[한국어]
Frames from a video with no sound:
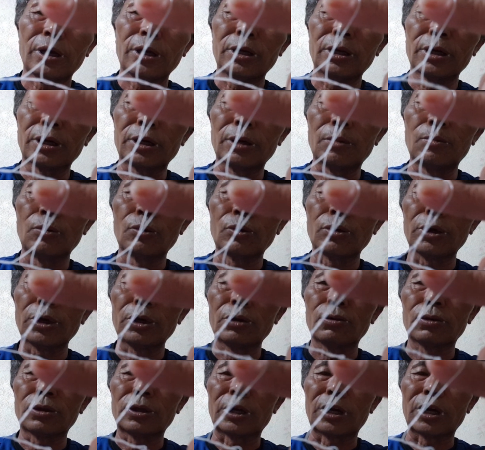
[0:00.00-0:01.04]
이렇게
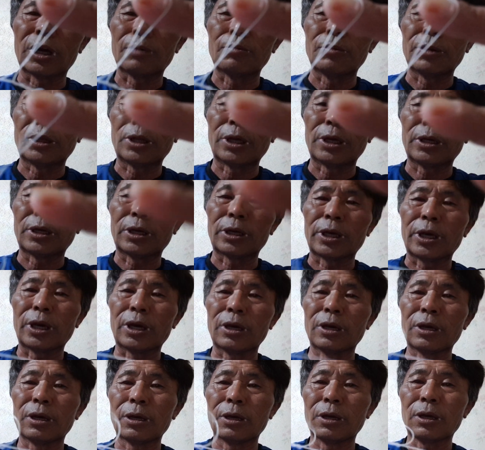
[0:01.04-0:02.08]
뭉끼고 들어갑니다 이렇게
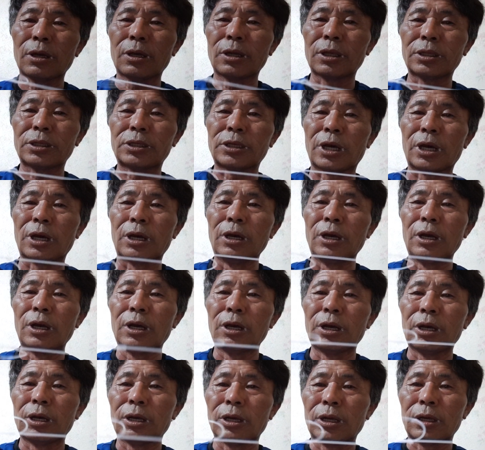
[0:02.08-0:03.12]
자
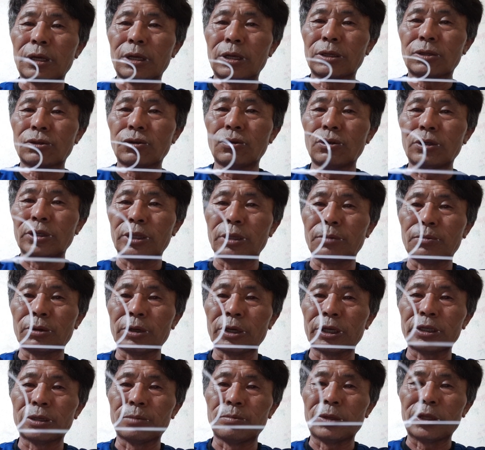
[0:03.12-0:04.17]
손을 떼
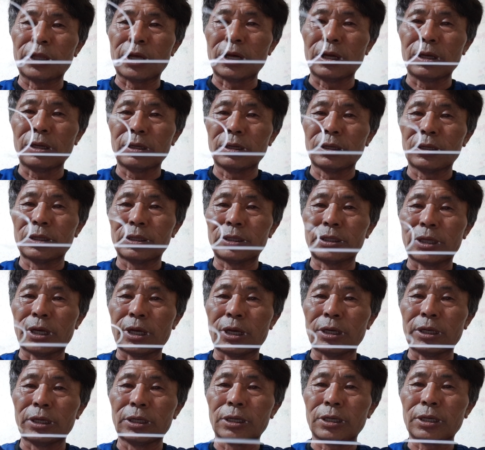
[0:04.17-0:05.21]
보겠습니다 자
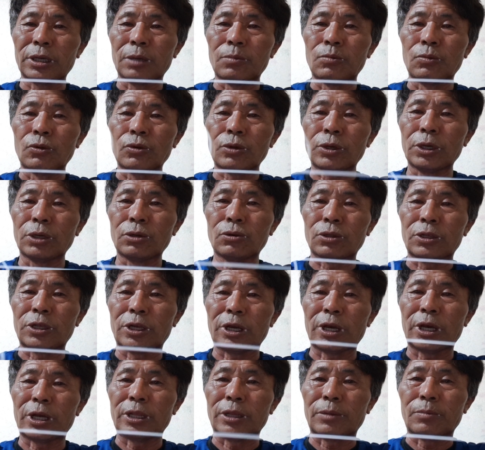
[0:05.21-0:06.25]
이렇게 뭉끼고
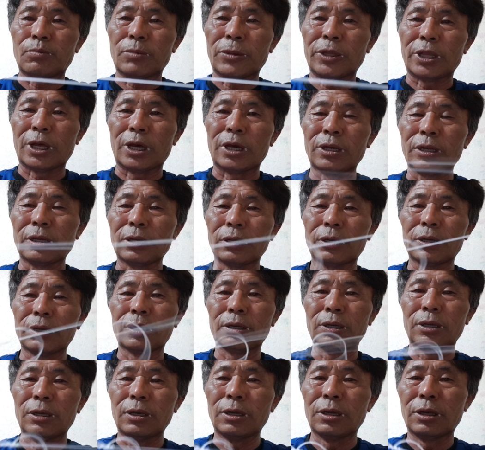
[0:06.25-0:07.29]
들어갑니다
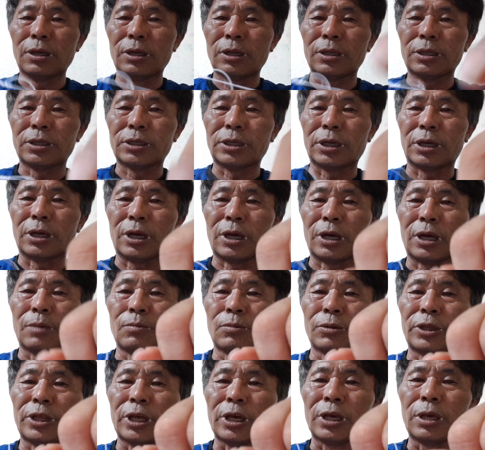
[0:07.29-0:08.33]
자
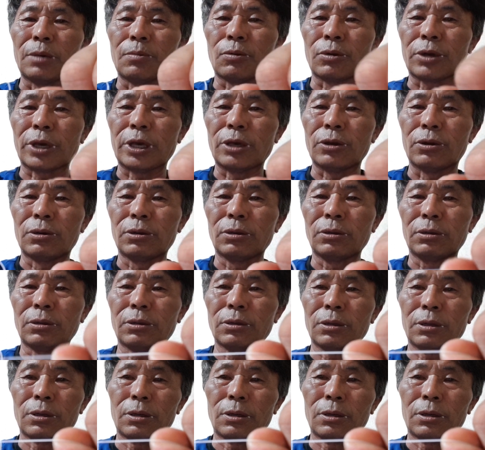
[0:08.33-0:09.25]
한번 당겨 볼게요